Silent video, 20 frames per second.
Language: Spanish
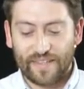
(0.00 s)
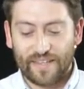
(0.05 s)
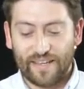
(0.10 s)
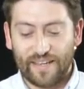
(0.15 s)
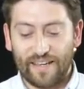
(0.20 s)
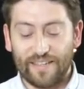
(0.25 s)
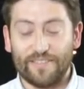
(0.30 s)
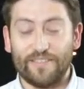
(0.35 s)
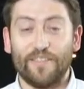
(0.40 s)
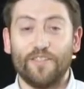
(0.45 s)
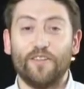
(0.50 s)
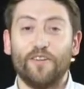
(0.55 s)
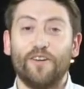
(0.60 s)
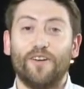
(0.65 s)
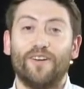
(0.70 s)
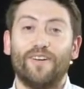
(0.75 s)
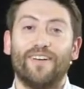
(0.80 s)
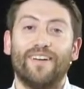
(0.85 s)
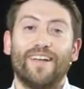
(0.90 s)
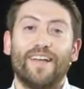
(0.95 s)
el
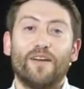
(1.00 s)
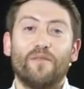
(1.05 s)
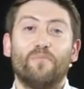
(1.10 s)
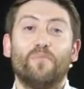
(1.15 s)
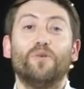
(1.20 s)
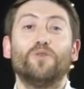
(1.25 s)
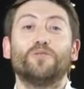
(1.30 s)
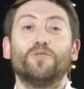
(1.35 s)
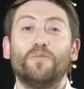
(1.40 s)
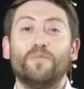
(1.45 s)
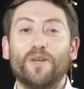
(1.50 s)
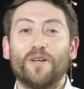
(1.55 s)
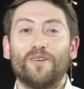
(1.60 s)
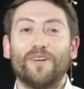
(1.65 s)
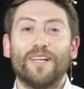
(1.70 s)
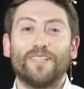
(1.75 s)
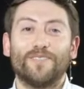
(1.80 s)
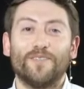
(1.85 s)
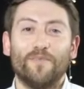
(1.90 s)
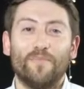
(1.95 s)
Señor puso en mi
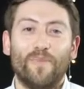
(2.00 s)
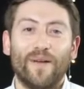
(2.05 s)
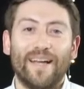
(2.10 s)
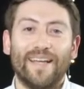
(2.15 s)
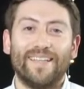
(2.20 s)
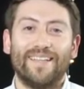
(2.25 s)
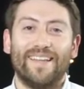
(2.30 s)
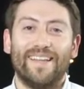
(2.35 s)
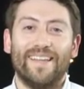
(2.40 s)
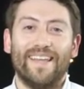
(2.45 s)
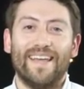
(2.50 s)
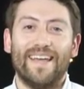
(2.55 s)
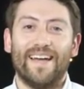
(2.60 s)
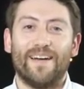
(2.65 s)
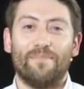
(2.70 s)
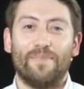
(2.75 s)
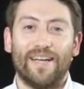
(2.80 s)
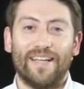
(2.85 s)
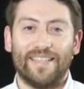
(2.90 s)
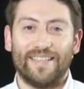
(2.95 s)
corazón para este
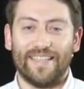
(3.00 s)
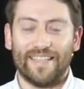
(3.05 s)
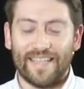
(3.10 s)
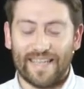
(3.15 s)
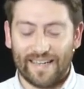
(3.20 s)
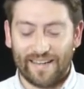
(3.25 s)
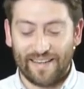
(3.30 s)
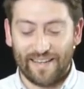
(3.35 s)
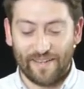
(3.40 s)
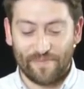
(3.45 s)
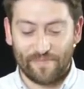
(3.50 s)
día, para esta tarde.